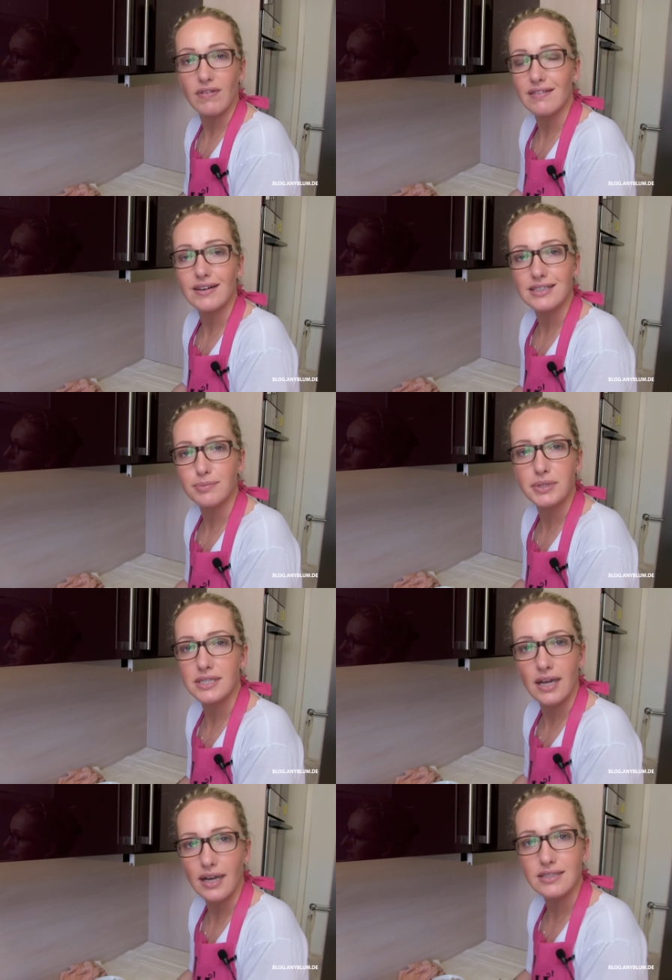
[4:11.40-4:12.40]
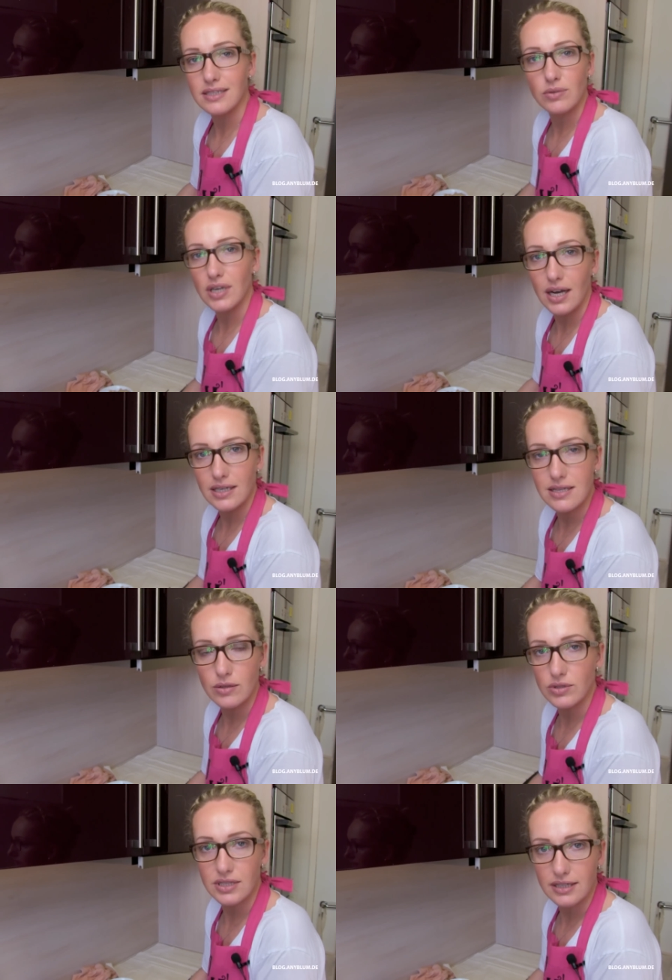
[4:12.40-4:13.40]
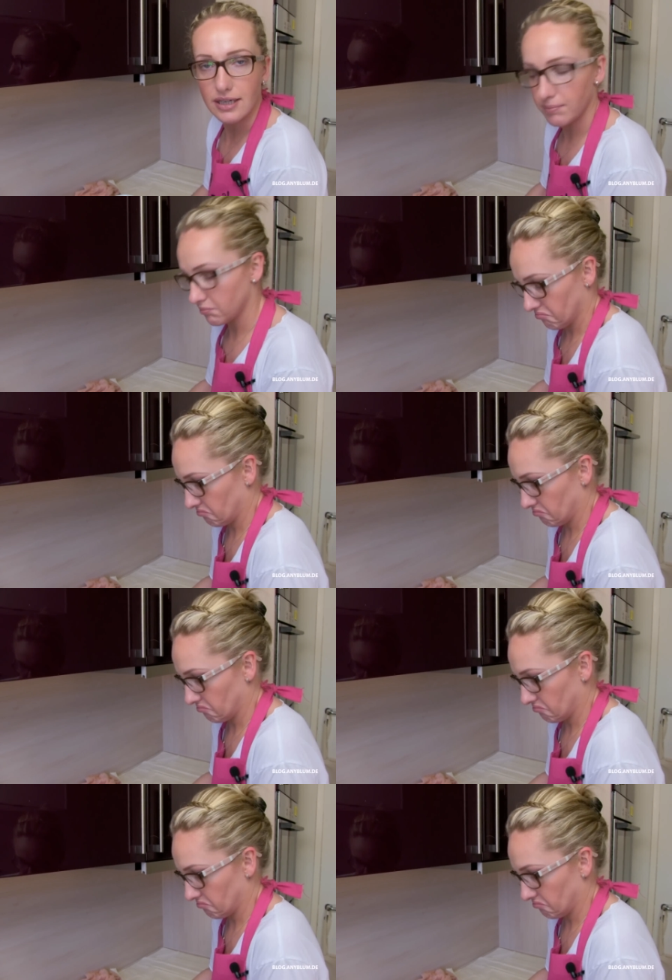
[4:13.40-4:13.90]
wahlweise Pistazien oder Haselnüsse nehmen.